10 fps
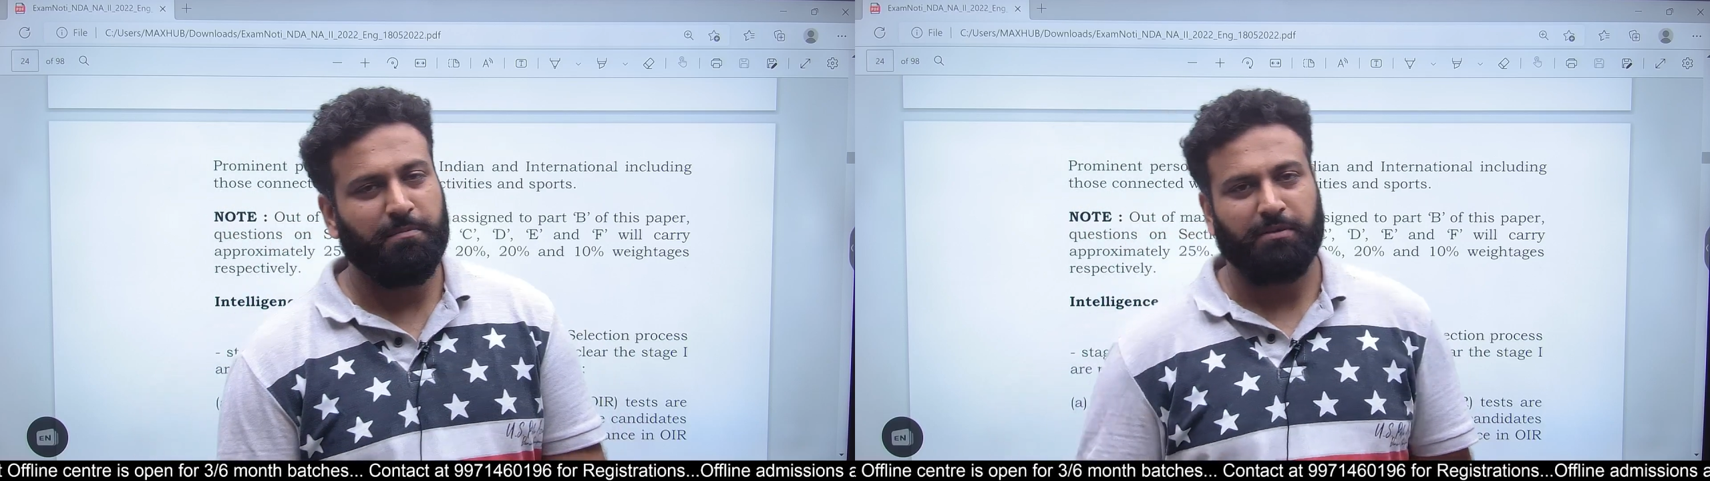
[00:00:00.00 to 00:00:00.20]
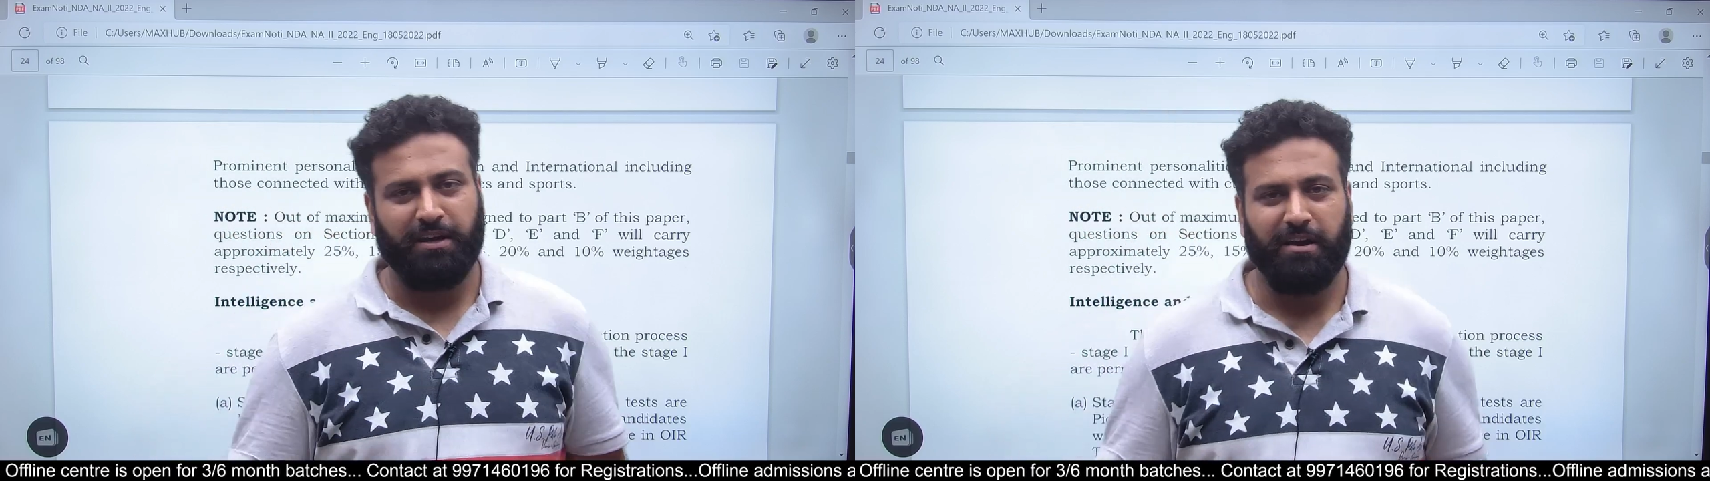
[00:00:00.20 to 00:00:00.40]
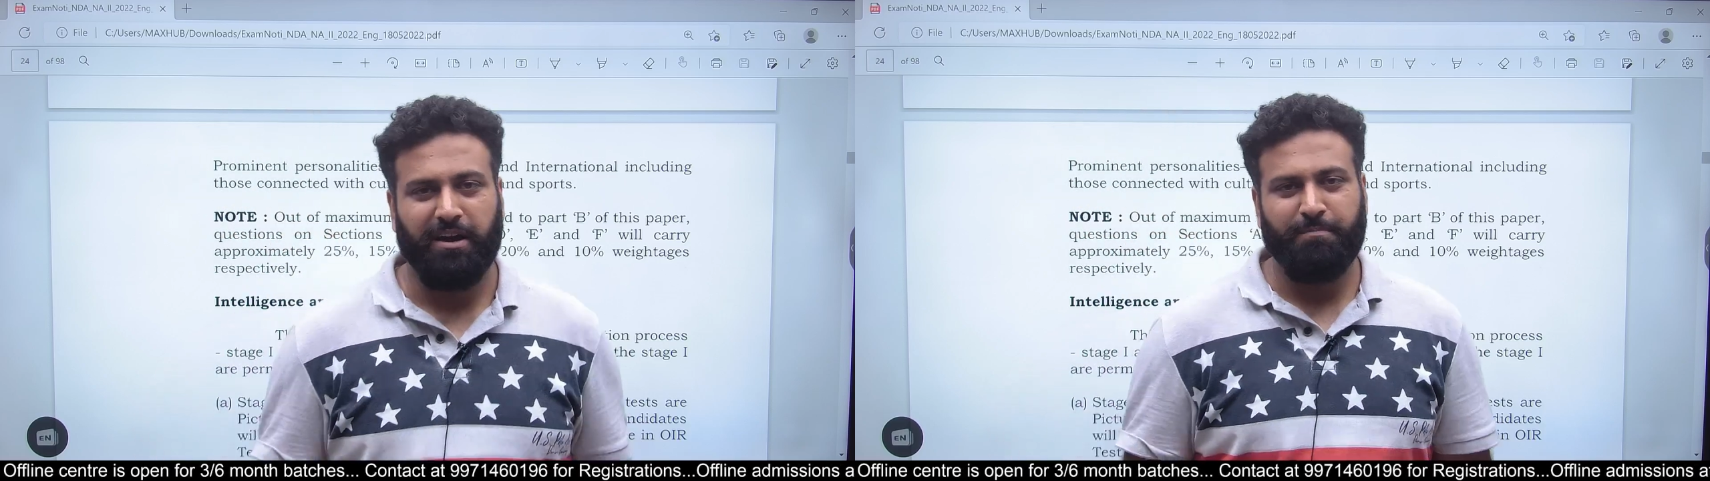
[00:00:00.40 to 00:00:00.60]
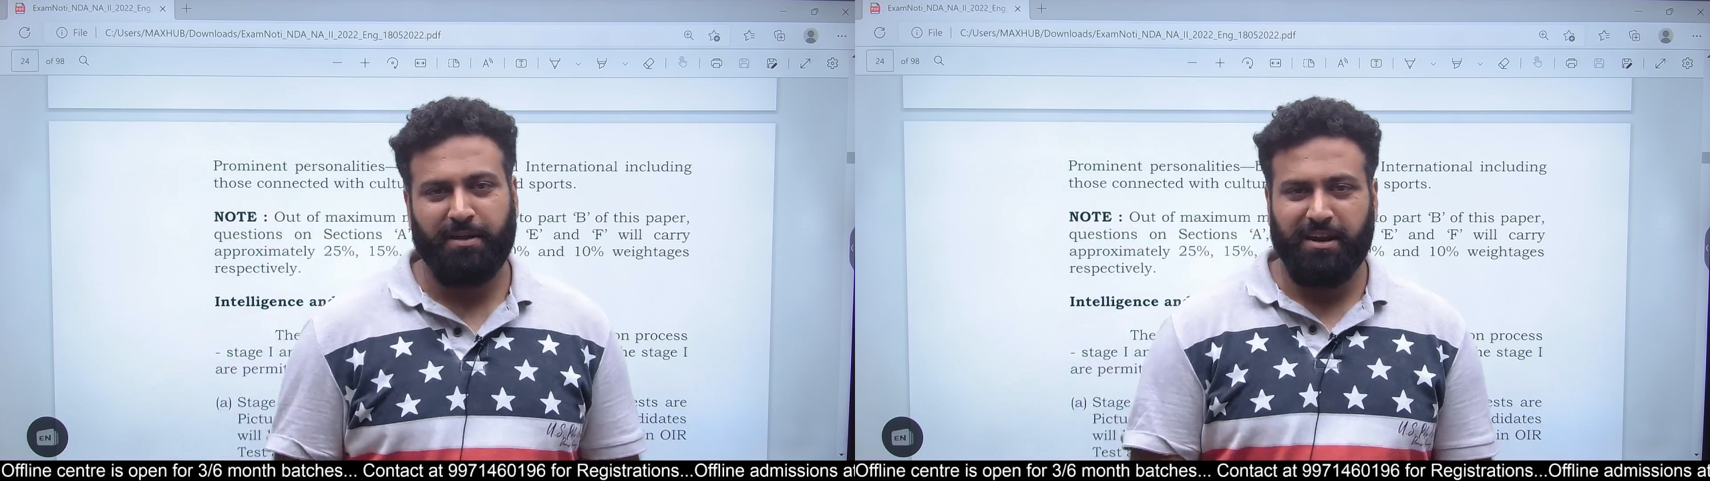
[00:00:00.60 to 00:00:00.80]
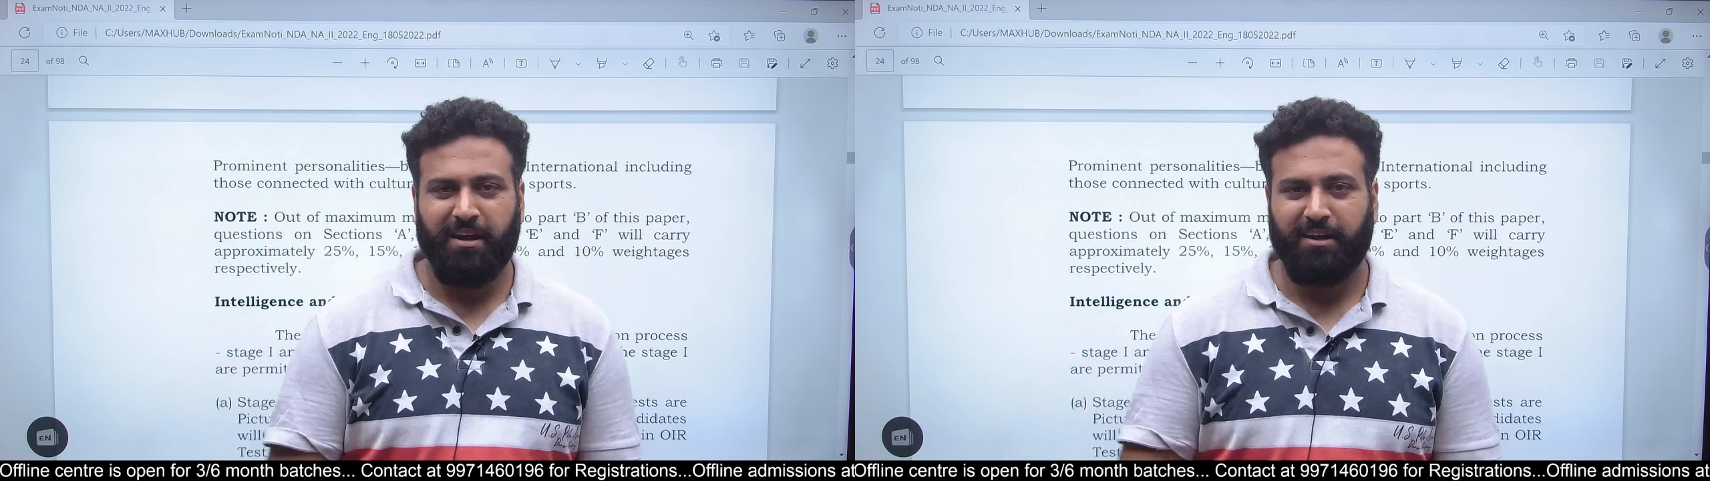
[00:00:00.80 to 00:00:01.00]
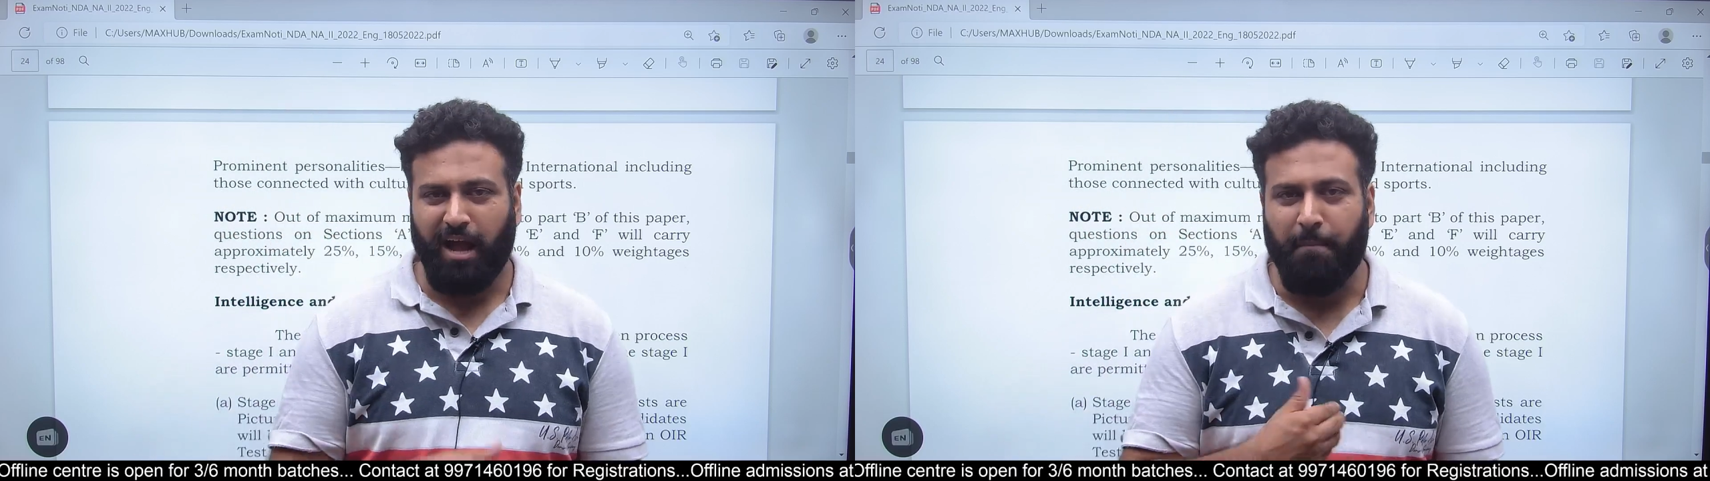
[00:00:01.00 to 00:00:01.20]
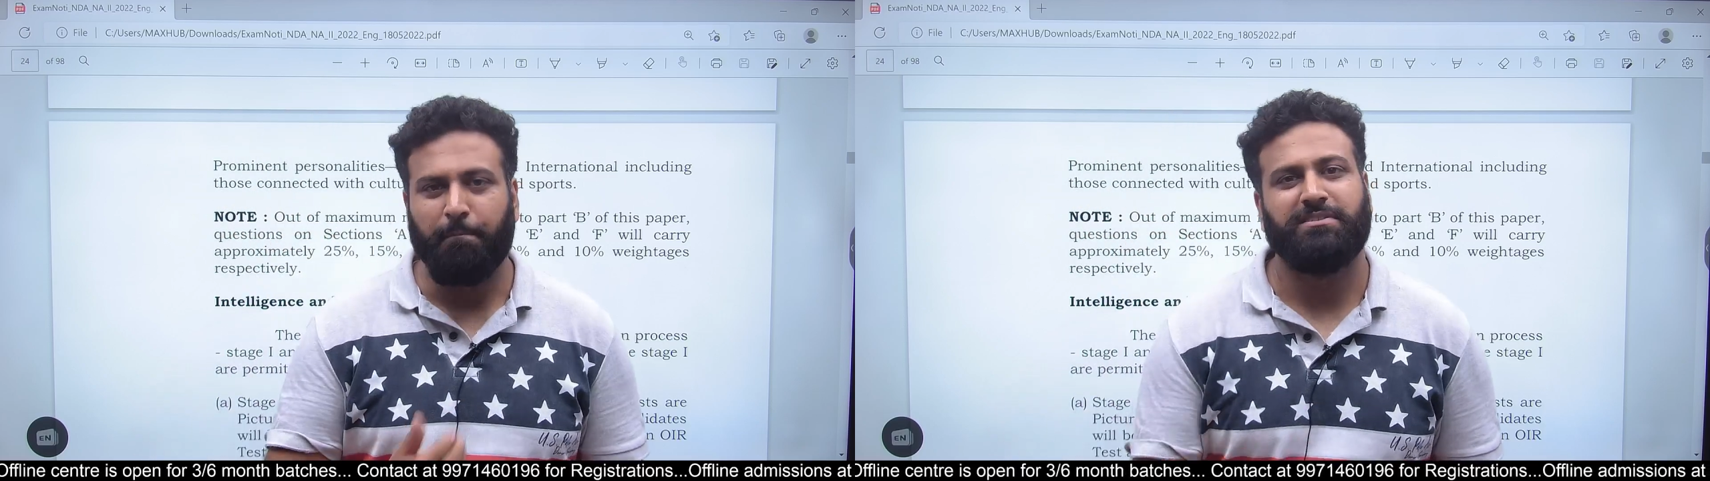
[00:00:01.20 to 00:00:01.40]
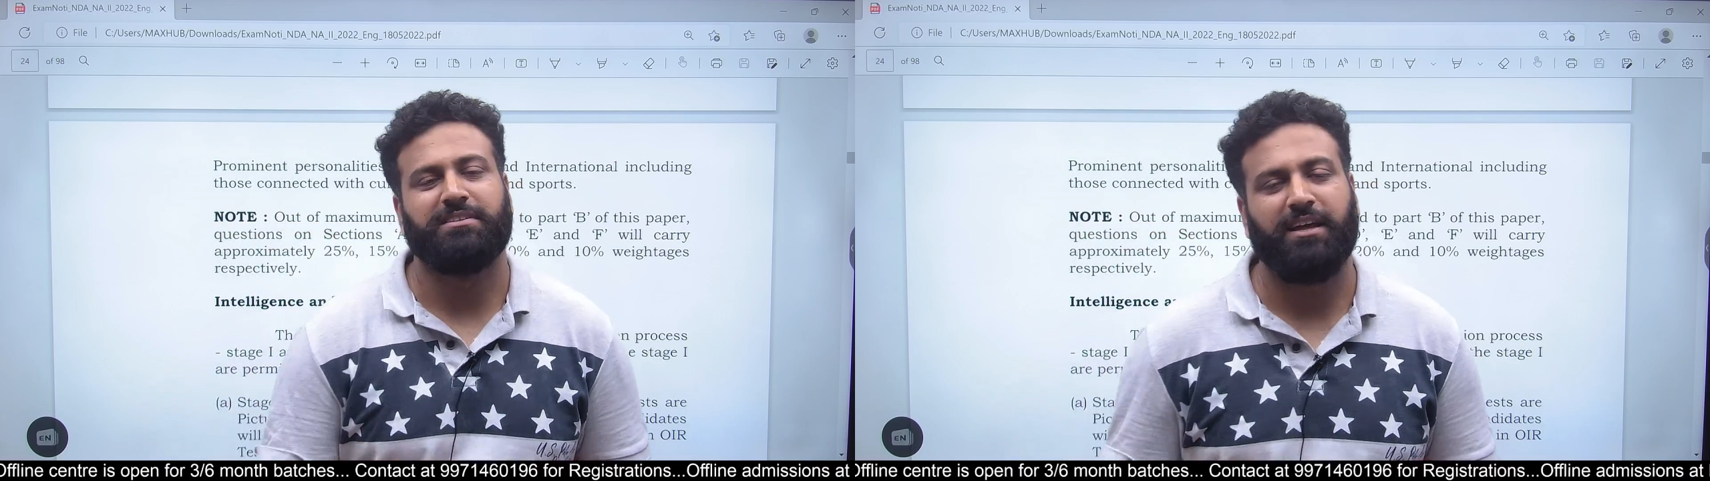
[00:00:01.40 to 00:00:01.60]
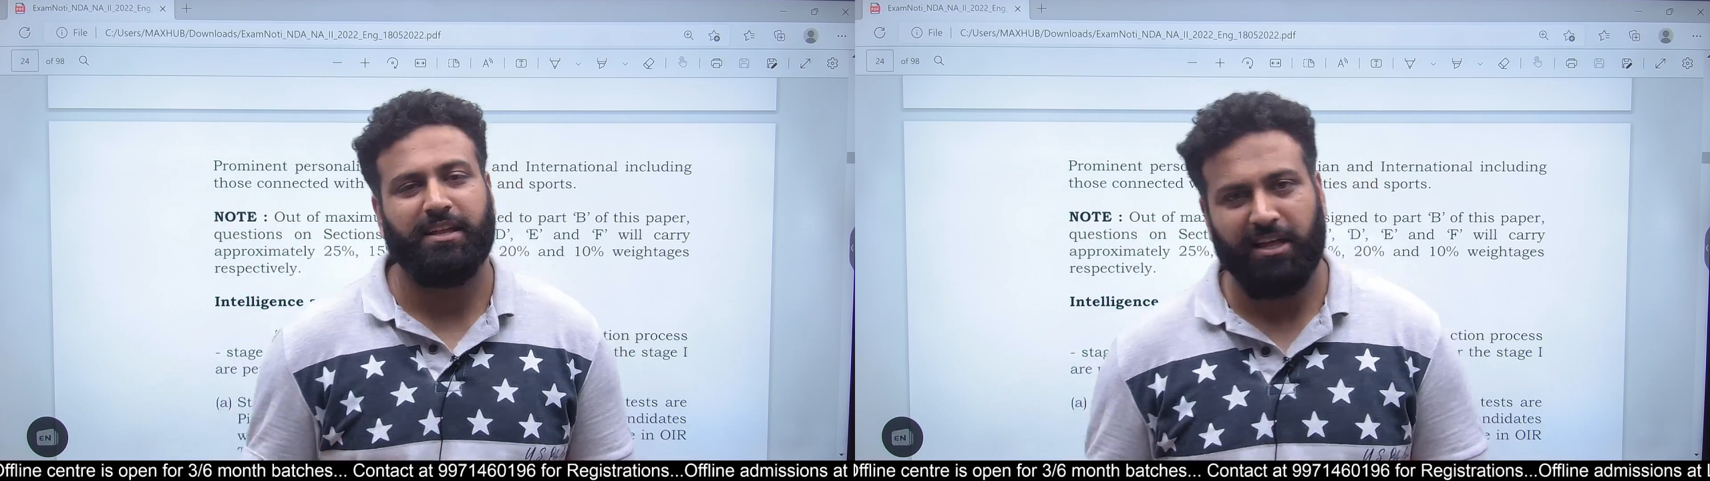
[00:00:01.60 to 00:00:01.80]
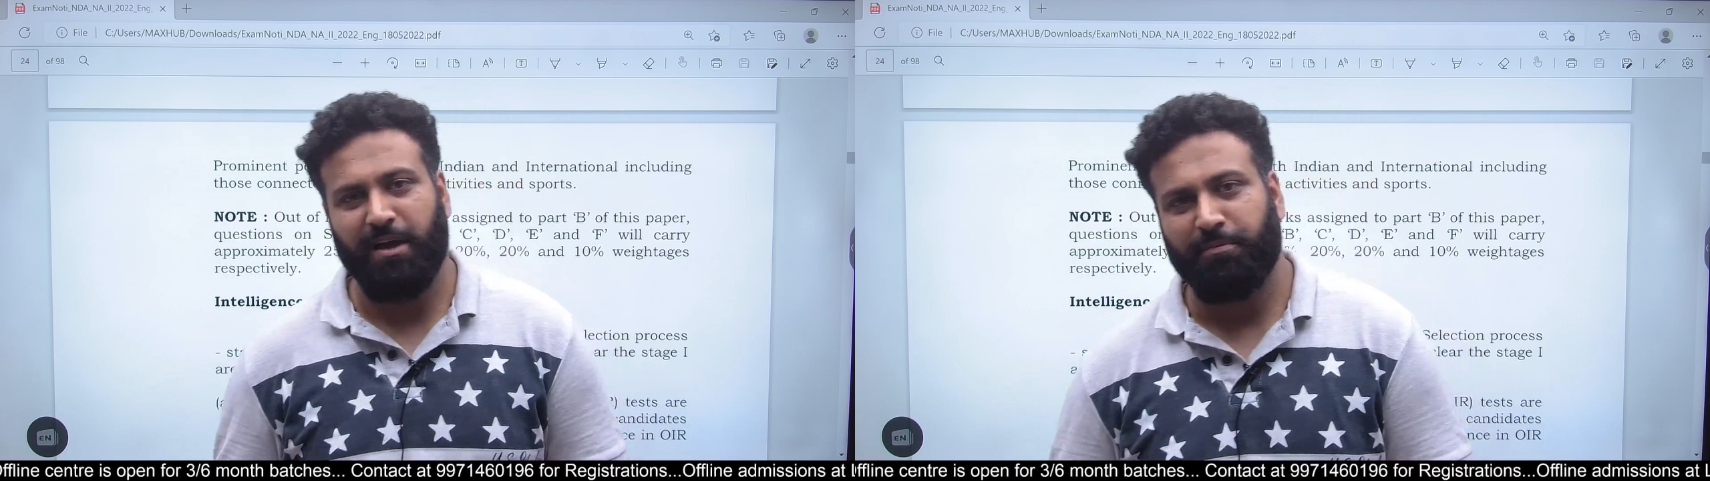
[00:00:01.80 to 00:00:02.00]
की अगर मेरा काम पसंद आता
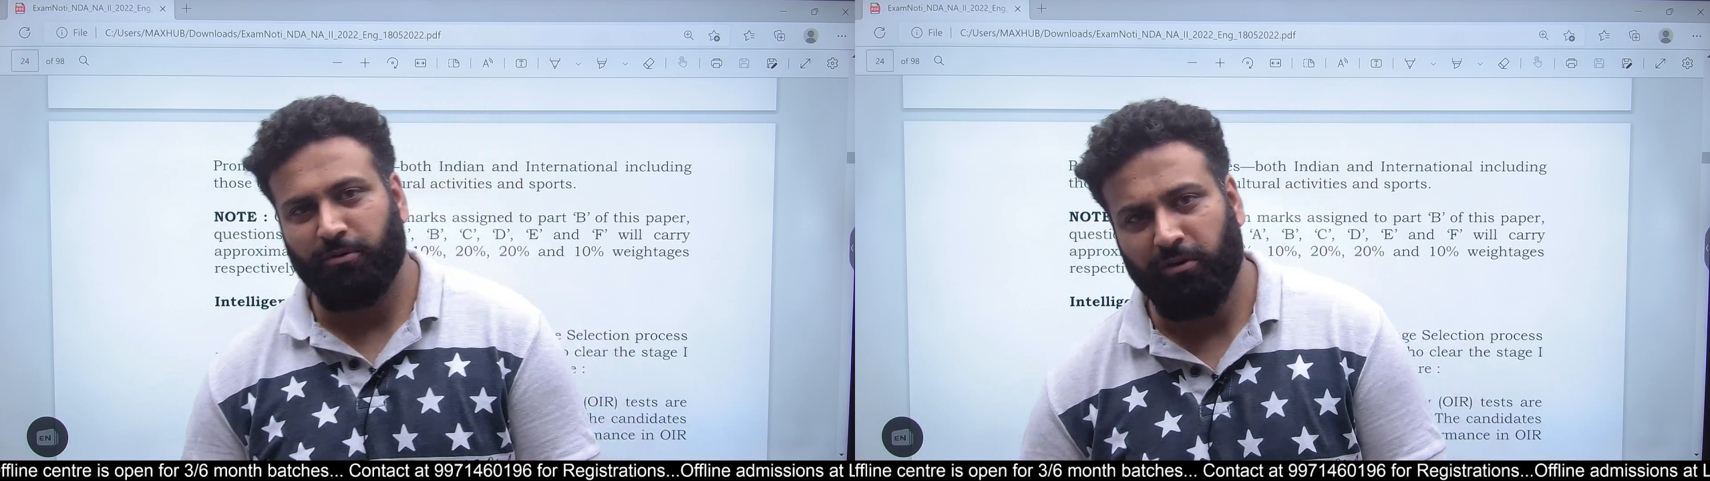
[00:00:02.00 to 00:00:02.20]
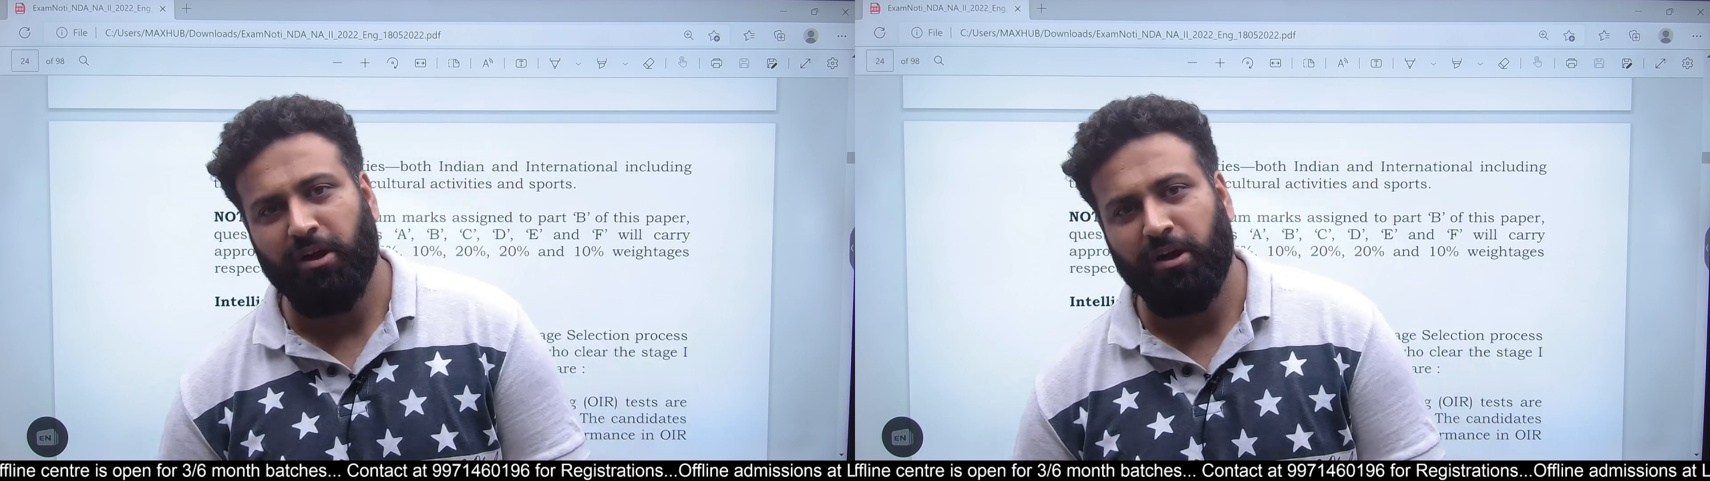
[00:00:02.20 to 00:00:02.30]
है आपको